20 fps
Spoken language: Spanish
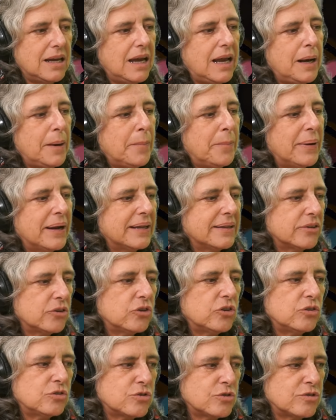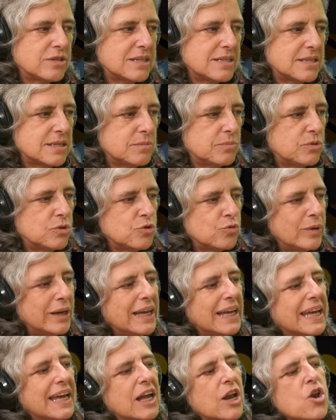el planteo que nosotros hacemos no es
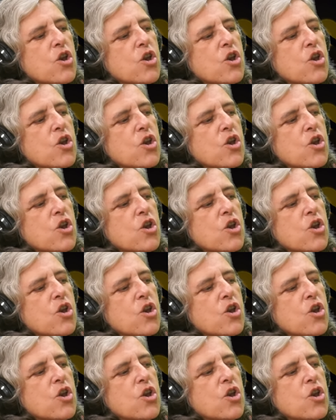que